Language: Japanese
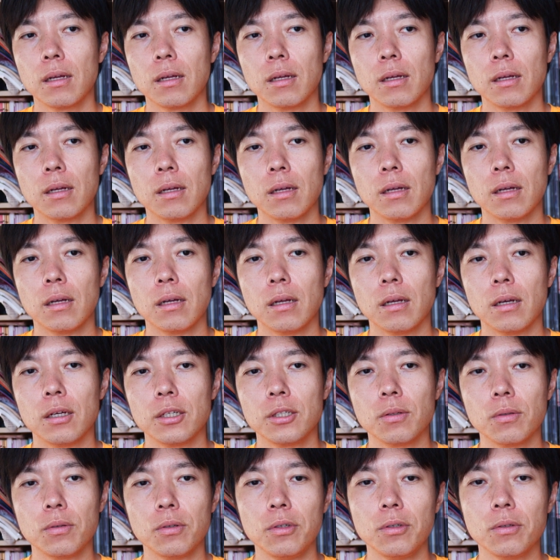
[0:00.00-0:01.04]
あ
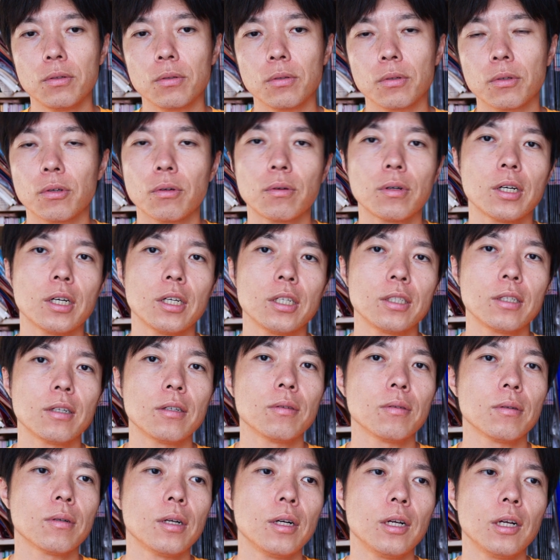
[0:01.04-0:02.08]
人の言うことを曲解した
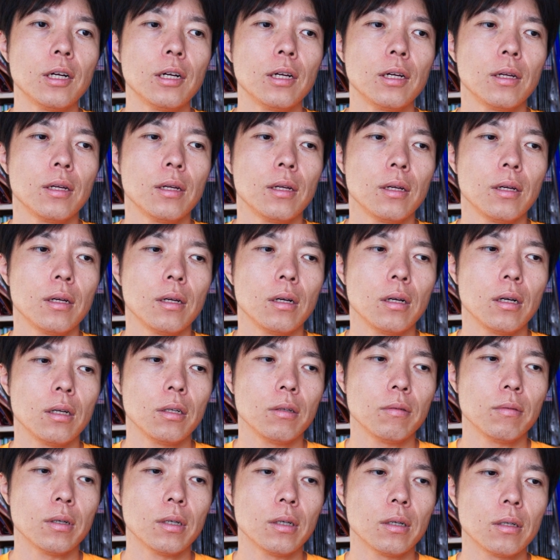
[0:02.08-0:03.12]
りとかあ
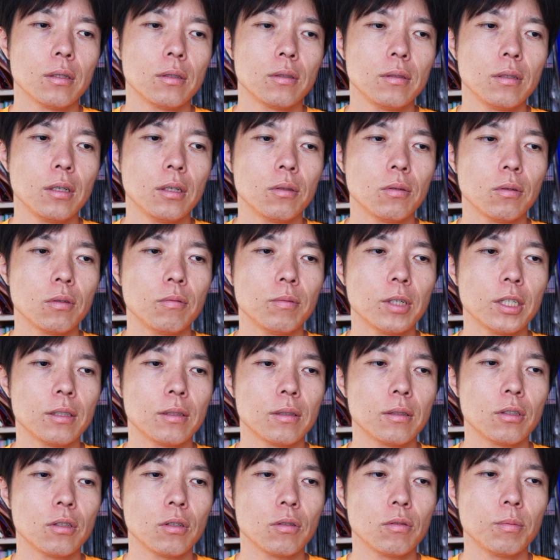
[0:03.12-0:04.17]
るいは常に特
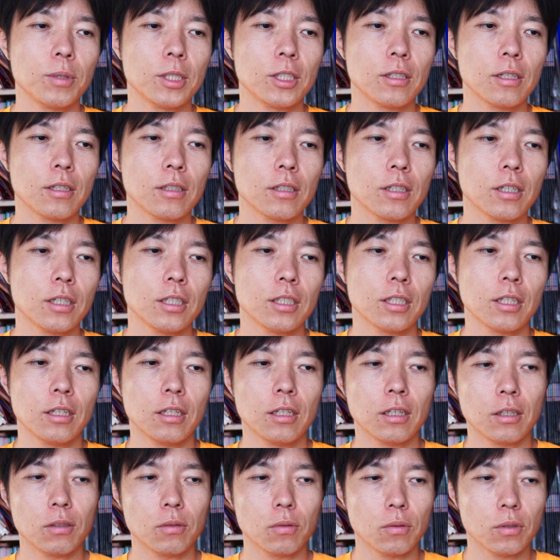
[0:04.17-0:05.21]
別扱いされ
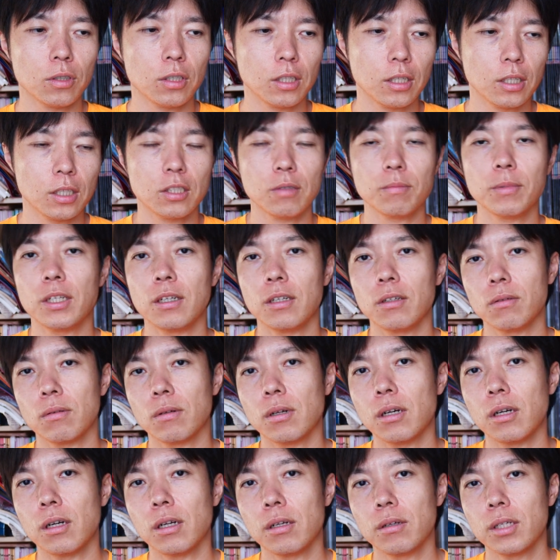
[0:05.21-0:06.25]
ないと気が済まないと
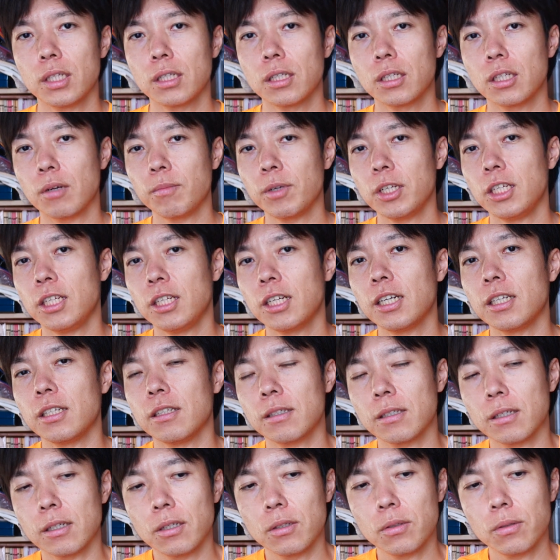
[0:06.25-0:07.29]
かたまにいないで
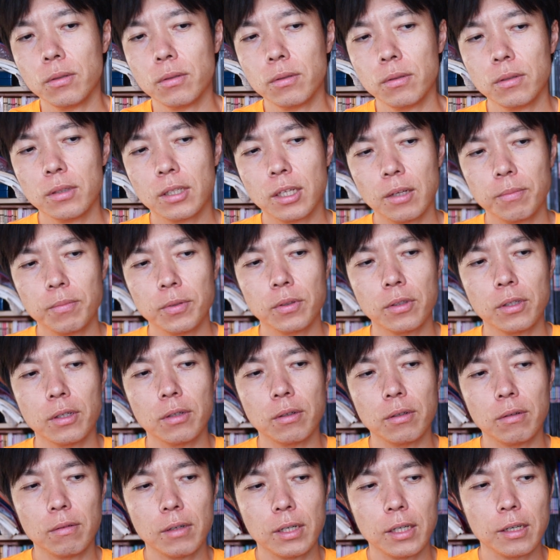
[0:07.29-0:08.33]
すかねそういうタイプってい
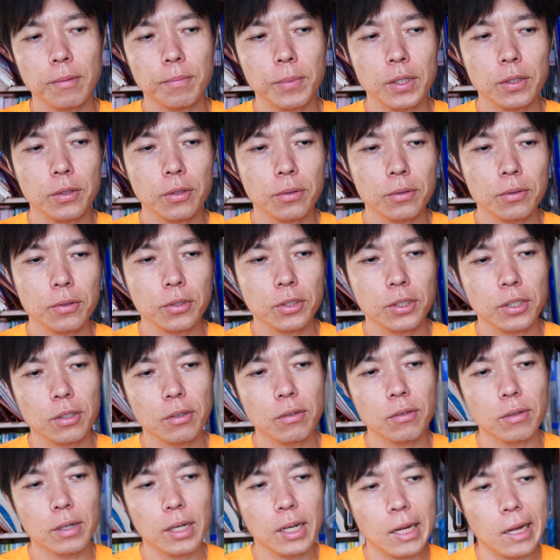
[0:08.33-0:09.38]
うのはやっぱり共通してる
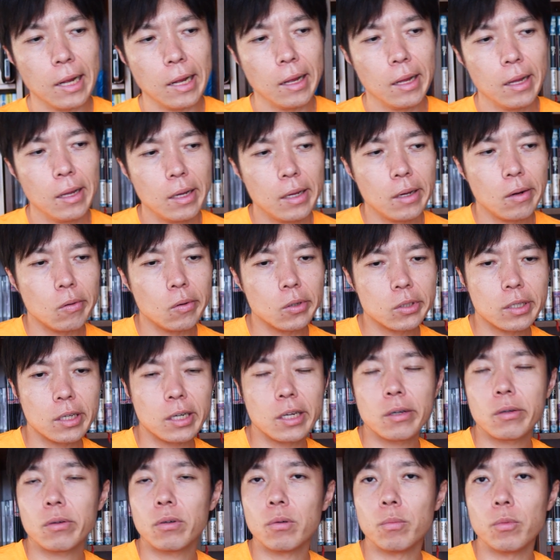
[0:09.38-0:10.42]
のが
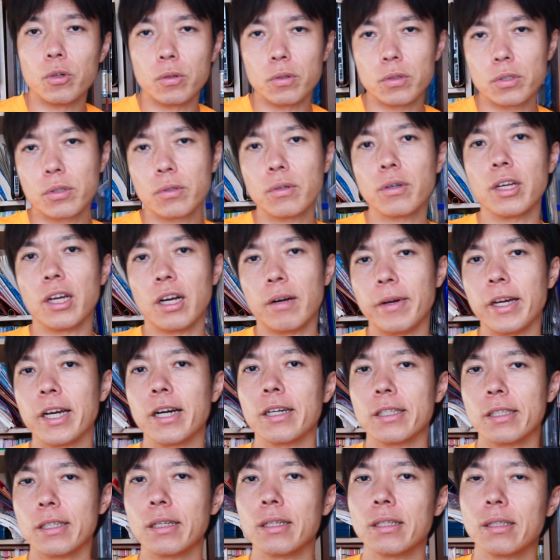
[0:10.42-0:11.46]
幼い頃ものすごい甘や
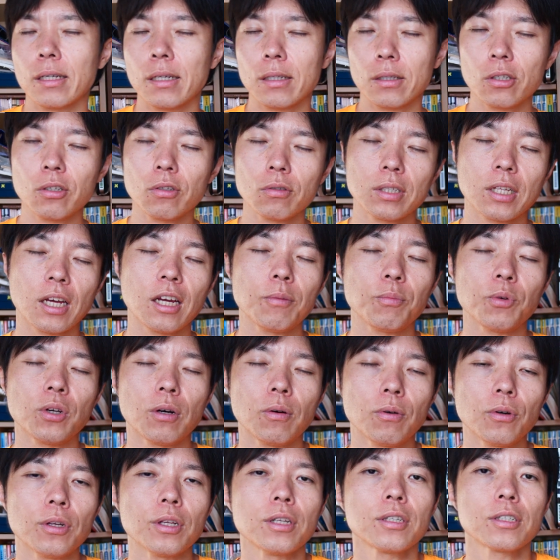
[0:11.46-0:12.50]
かされてたっていうタイプ
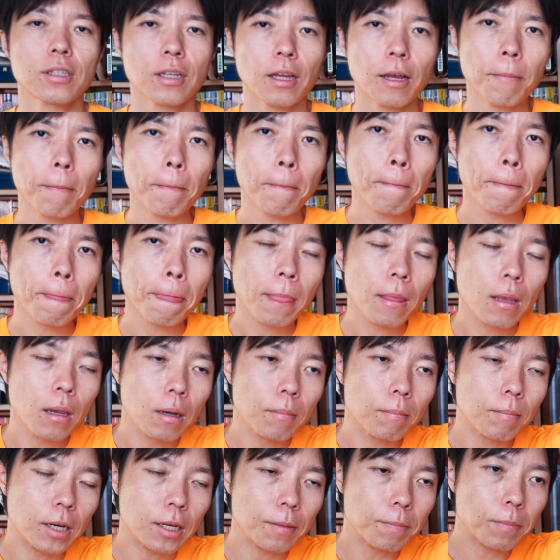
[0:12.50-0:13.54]
が多いですね
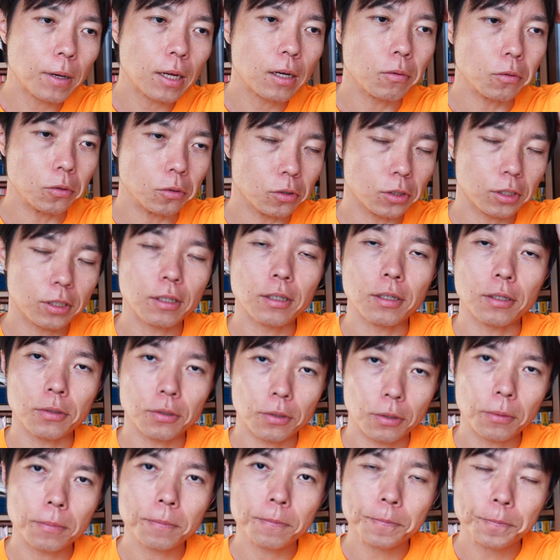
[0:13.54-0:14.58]
まあ一般論としてです
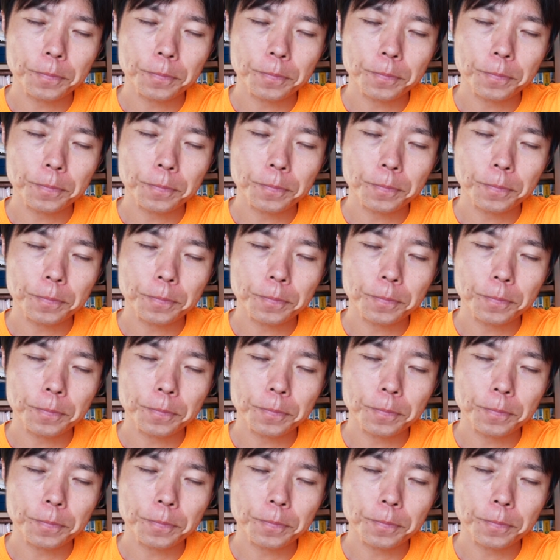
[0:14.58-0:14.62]
よ